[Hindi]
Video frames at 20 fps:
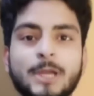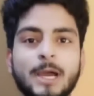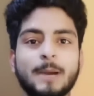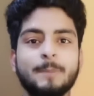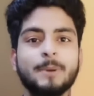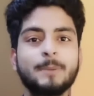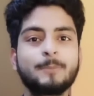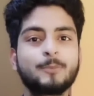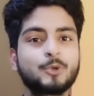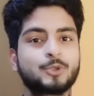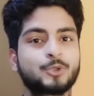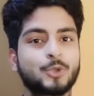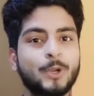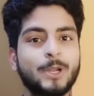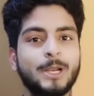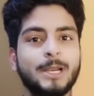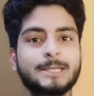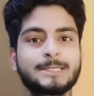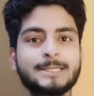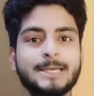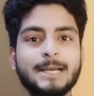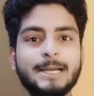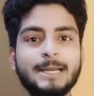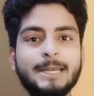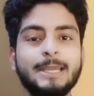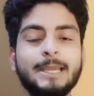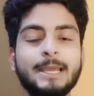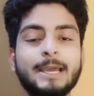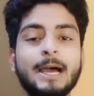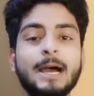तो यहाँ पर बूस्ट होने लग जाएगा
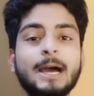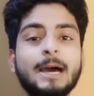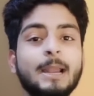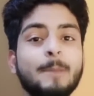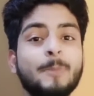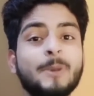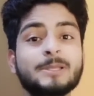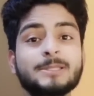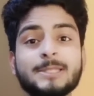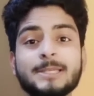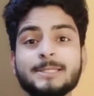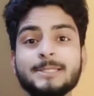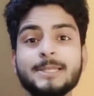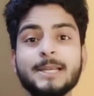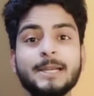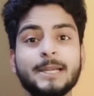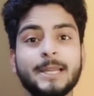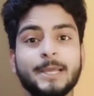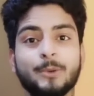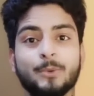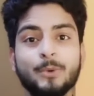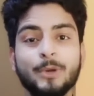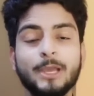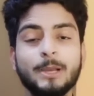ठीक है अगर आप कंसिस्टेंट नहीं हो